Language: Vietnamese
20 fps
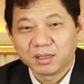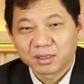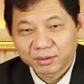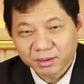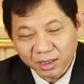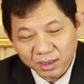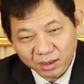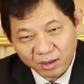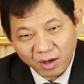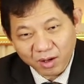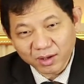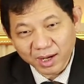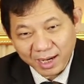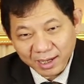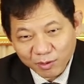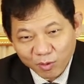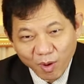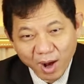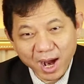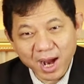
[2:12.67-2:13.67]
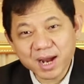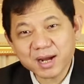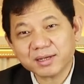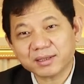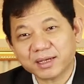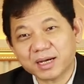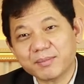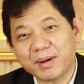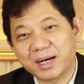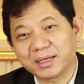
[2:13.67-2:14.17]
đừng lo lắng quá
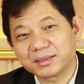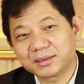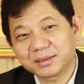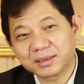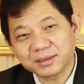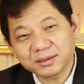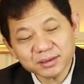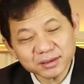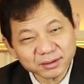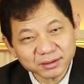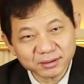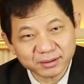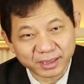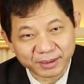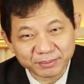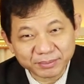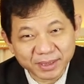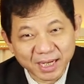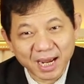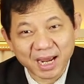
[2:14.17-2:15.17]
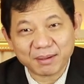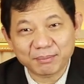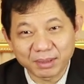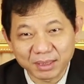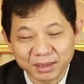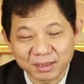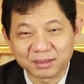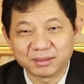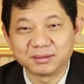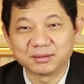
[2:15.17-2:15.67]
các bạn cứ kiểm tra
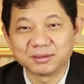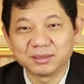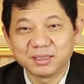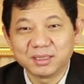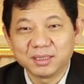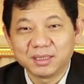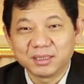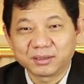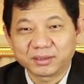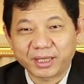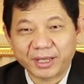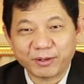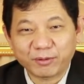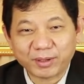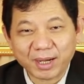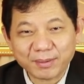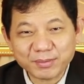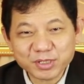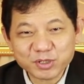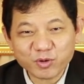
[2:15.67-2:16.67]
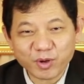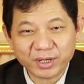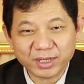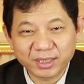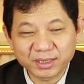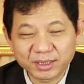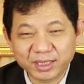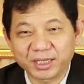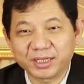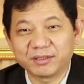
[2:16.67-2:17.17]
bình thường theo khám sức khỏe
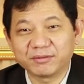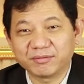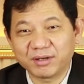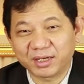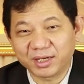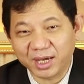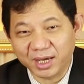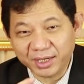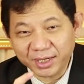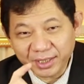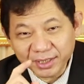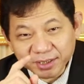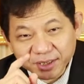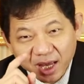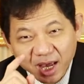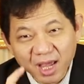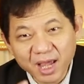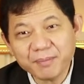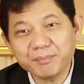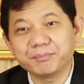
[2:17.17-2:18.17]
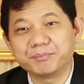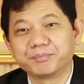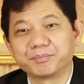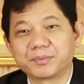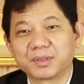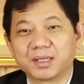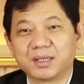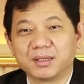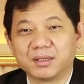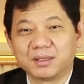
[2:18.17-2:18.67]
định kỳ và để ý thêm
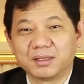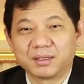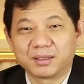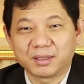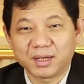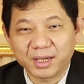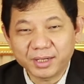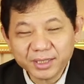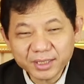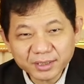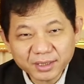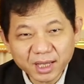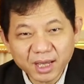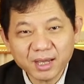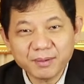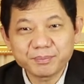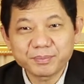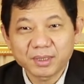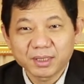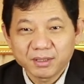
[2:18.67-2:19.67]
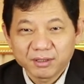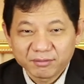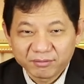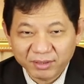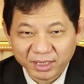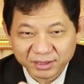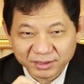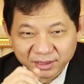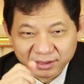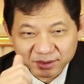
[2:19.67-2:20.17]
để ý thêm
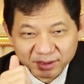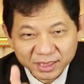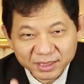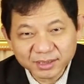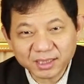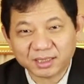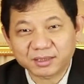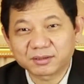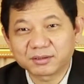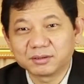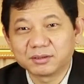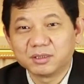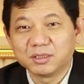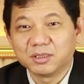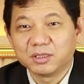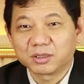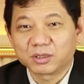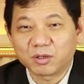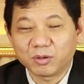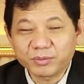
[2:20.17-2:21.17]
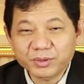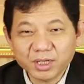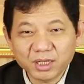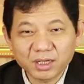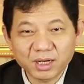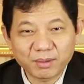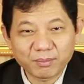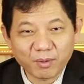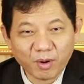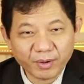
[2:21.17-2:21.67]
về sự tiết dịch cũng như
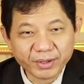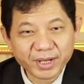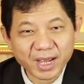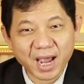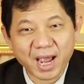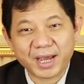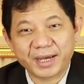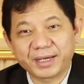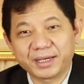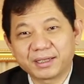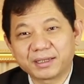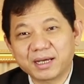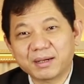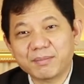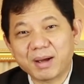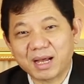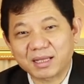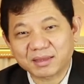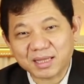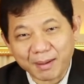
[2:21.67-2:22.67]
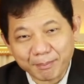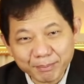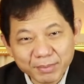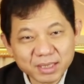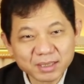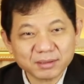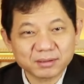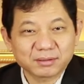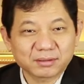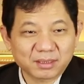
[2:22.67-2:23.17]
là mỗi ngày các bạn tắm á,
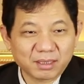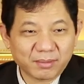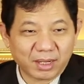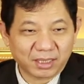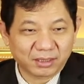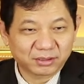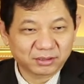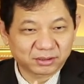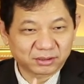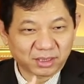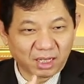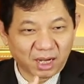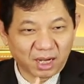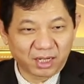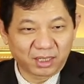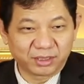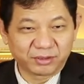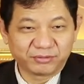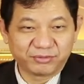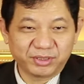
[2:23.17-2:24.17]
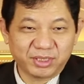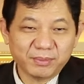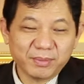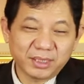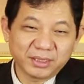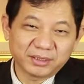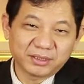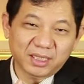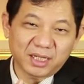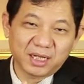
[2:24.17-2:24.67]
các bạn sờ phía
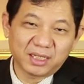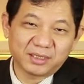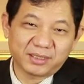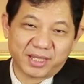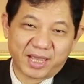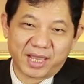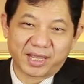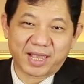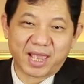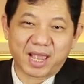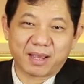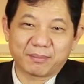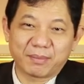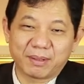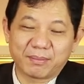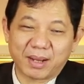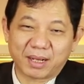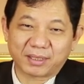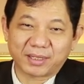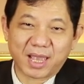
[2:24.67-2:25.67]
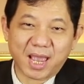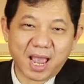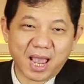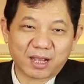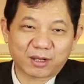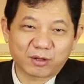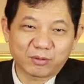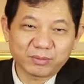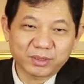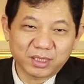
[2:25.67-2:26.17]
bên trên nhẹ nhàng bề mặt
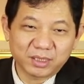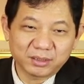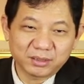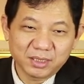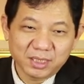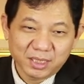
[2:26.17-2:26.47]
da cũng như